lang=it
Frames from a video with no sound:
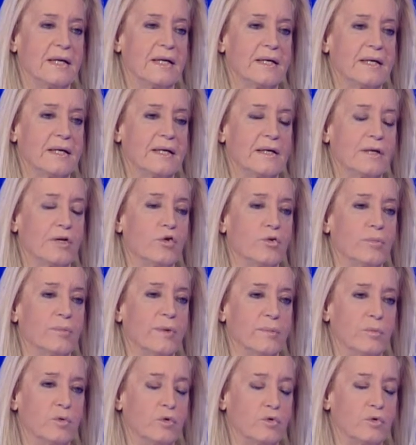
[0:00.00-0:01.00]
eh,
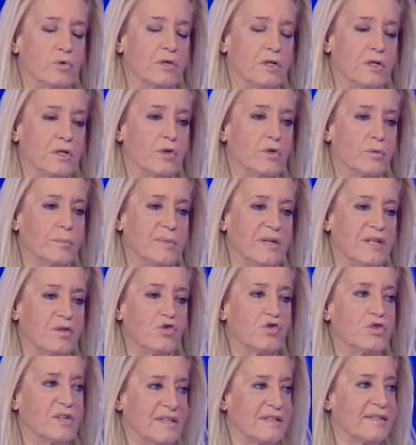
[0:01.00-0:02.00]
come mondo del
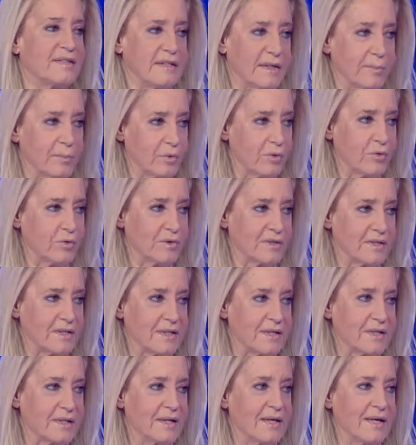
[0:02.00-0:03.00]
commercio essere
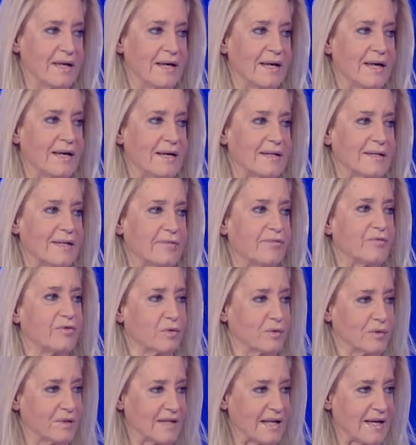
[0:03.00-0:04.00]
pronti ad
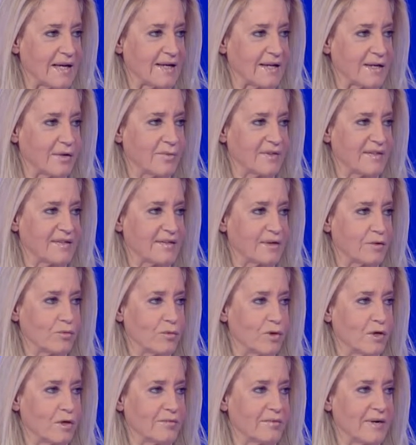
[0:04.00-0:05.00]
affrontare questa
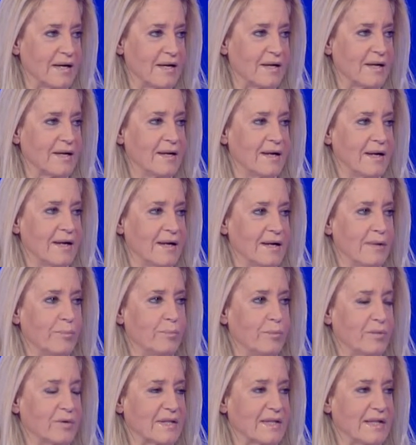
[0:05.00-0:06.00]
nuova e
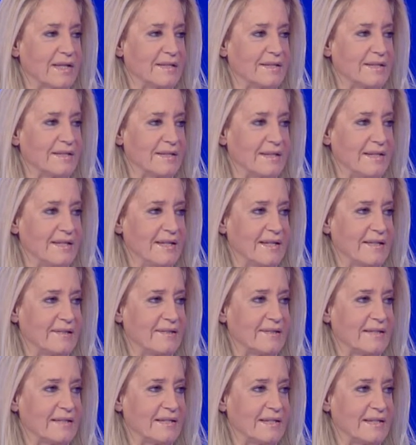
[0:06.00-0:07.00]
importante
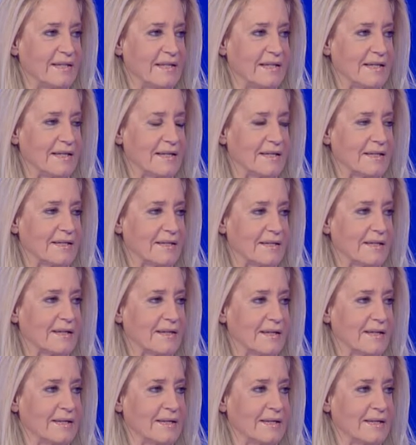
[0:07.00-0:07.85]
richiesta del,